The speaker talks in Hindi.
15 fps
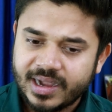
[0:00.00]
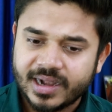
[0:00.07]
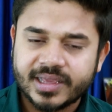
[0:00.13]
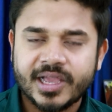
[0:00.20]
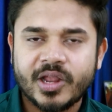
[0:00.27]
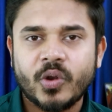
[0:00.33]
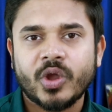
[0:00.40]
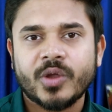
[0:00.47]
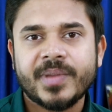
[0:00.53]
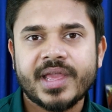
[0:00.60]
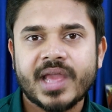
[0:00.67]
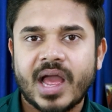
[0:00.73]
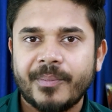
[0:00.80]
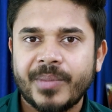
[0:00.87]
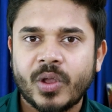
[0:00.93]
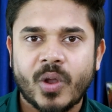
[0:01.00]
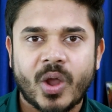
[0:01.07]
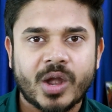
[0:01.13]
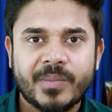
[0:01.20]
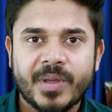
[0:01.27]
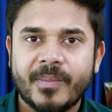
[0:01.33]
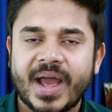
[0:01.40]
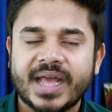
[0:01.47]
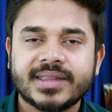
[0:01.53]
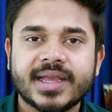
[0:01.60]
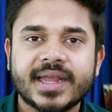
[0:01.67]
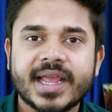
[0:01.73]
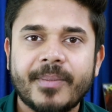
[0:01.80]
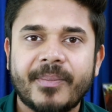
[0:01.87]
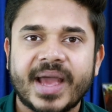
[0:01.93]
लड़के लोग भी यहाँ पे कॉल पे बात
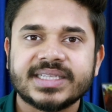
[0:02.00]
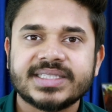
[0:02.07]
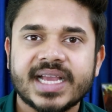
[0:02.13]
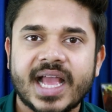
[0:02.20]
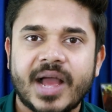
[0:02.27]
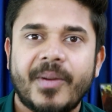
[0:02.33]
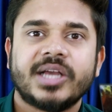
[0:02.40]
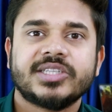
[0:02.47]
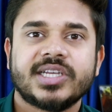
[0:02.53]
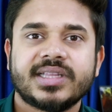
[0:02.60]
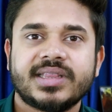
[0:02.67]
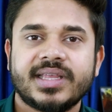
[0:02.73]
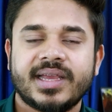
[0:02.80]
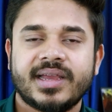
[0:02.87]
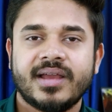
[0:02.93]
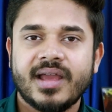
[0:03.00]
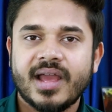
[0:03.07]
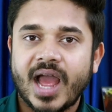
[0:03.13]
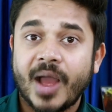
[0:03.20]
करके पैसे कमा सकते हैं